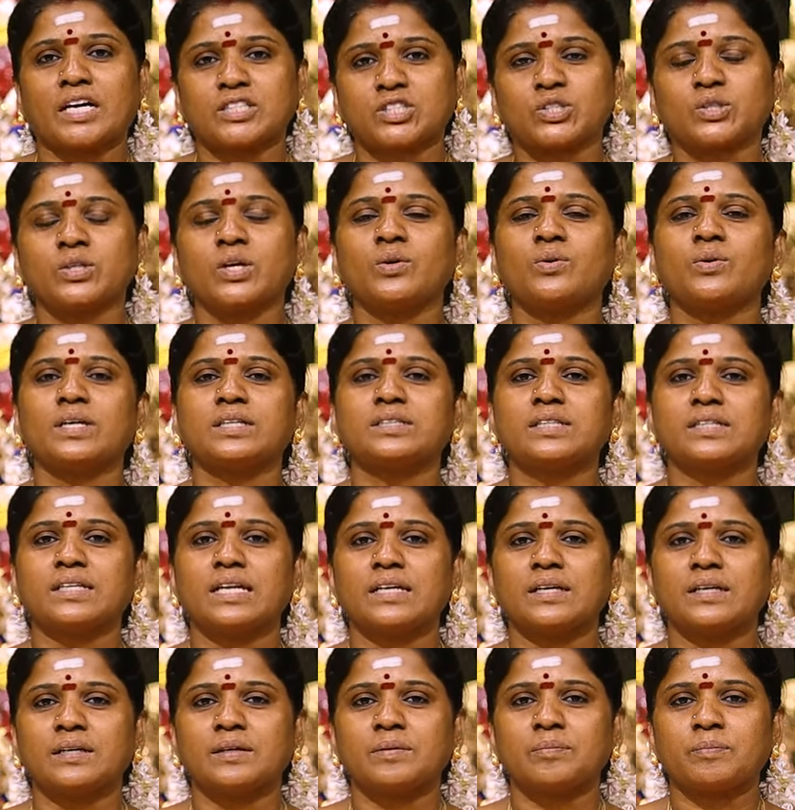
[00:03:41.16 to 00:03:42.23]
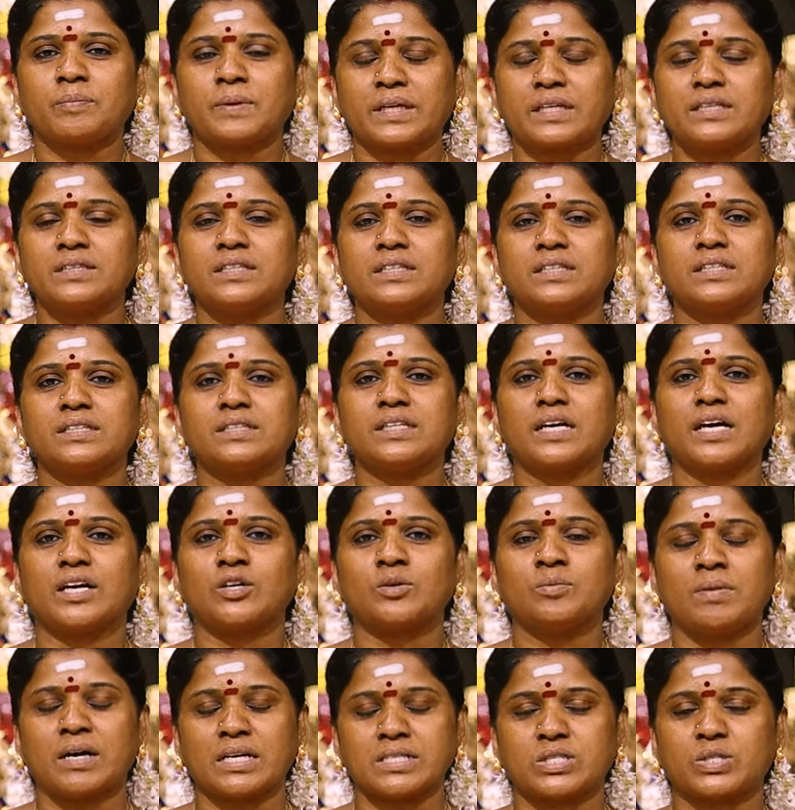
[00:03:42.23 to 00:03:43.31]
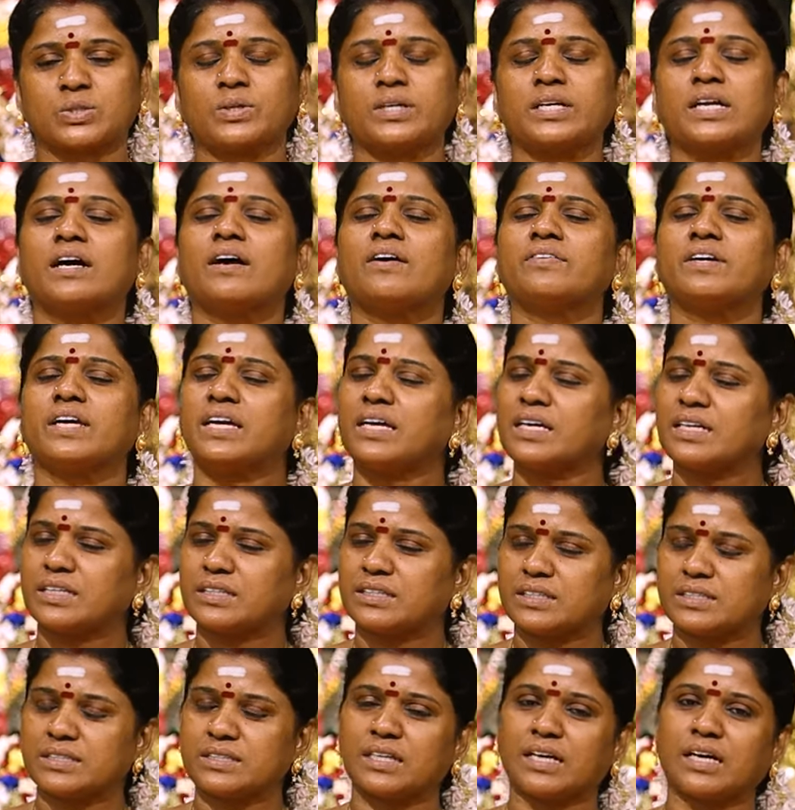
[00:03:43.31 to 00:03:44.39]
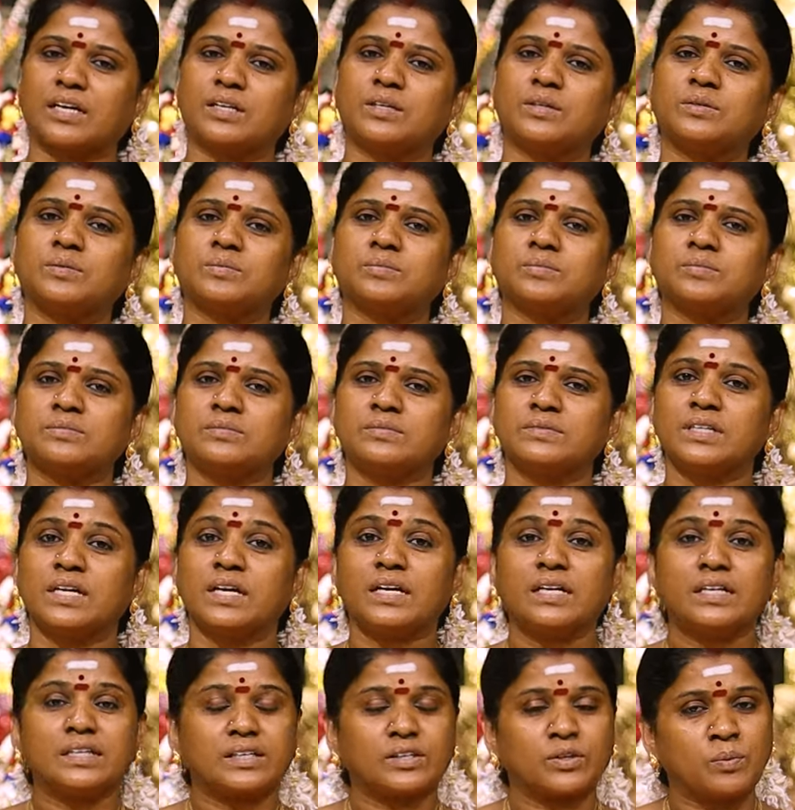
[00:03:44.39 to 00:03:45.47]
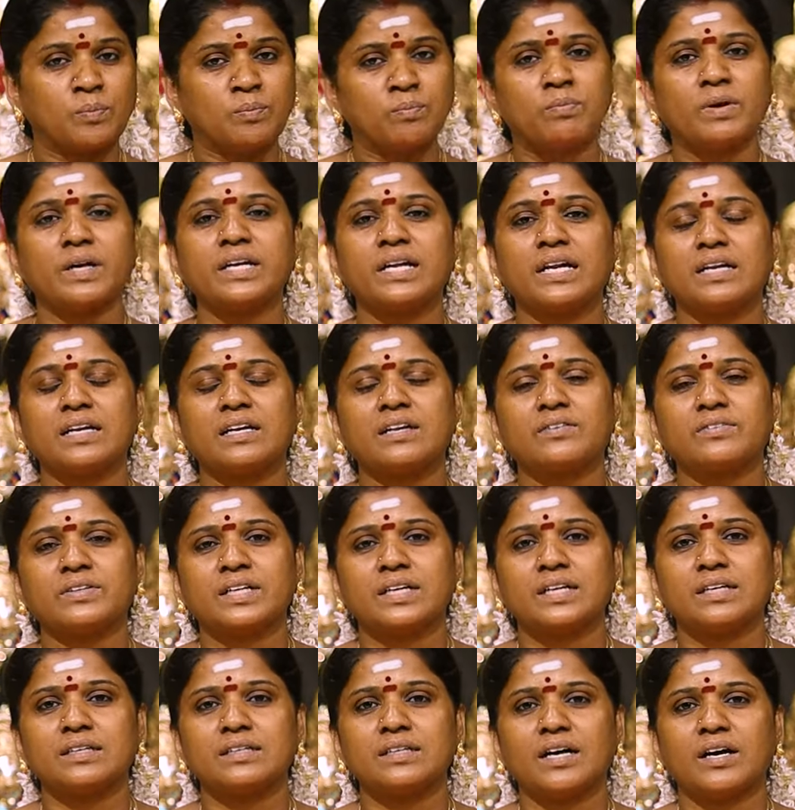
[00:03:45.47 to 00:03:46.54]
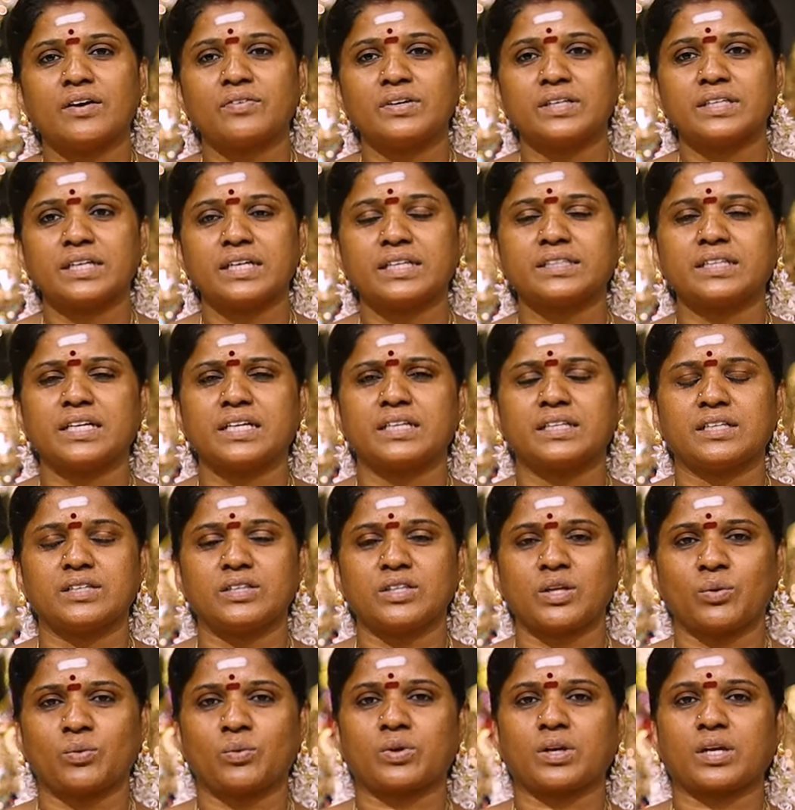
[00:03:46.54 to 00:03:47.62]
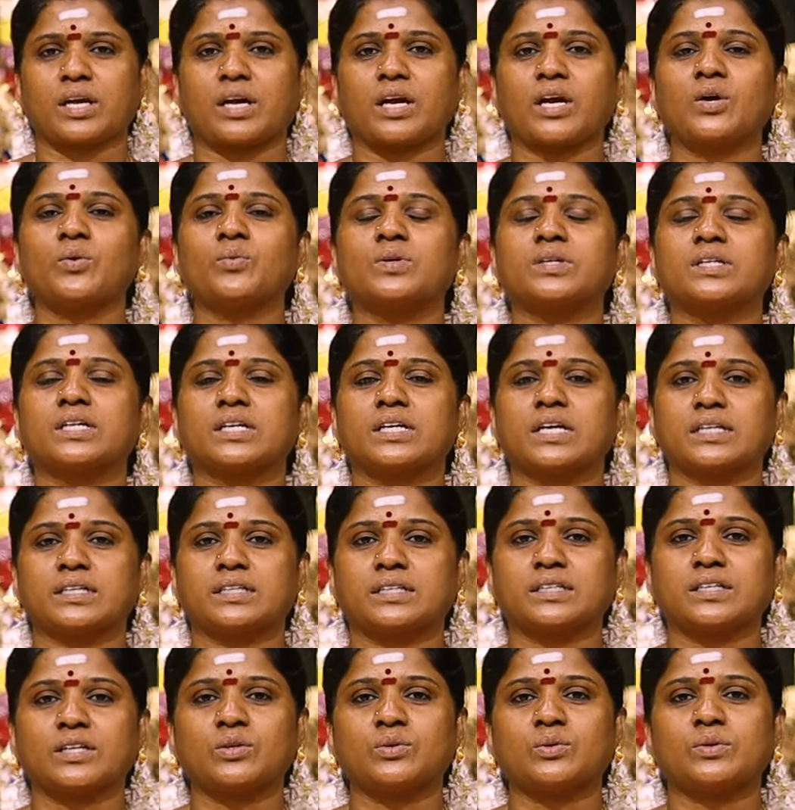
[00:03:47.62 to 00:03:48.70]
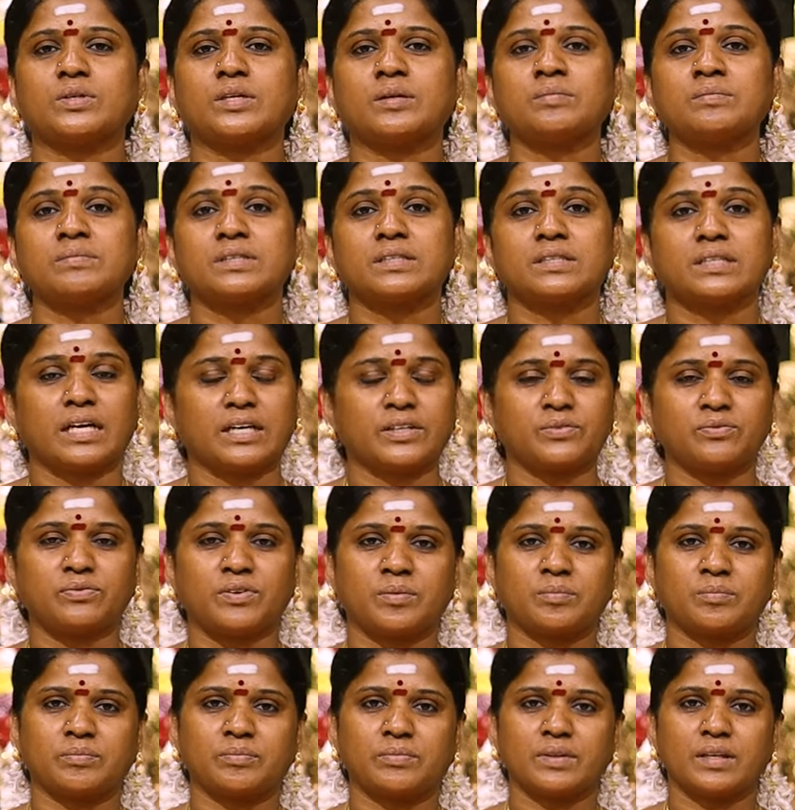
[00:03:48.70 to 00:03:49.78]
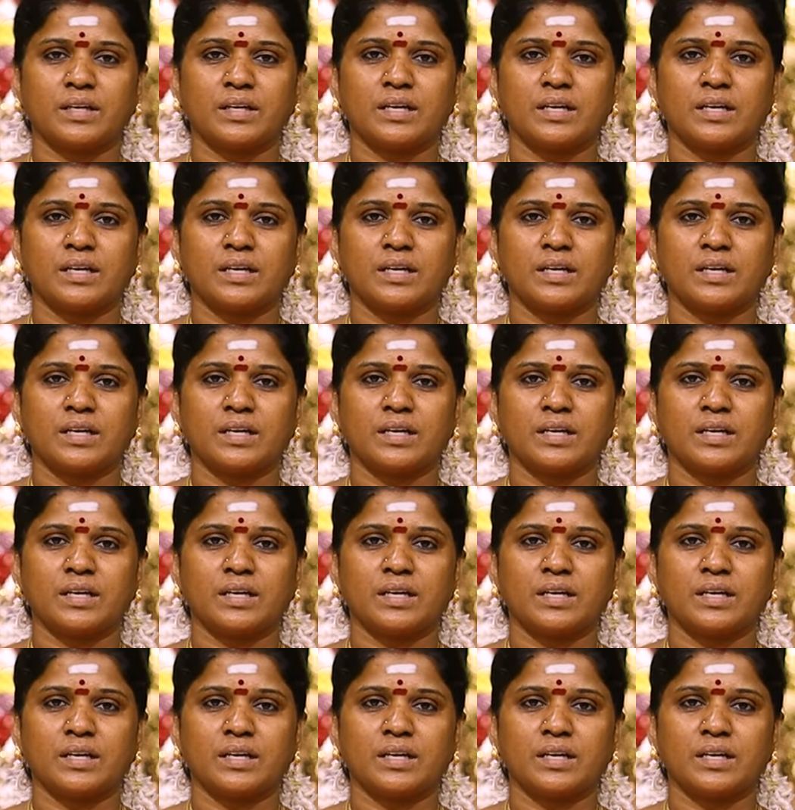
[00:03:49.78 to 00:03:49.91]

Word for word: அசுர குலத்துல பிறந்திருந்தாலும் அசுரனாவே இருந்தாலும் ரொம்ப நல்லவனா அவன் கிட்ட இருந்த ஒரே ஒரு கெட்ட குணம் கர்வம்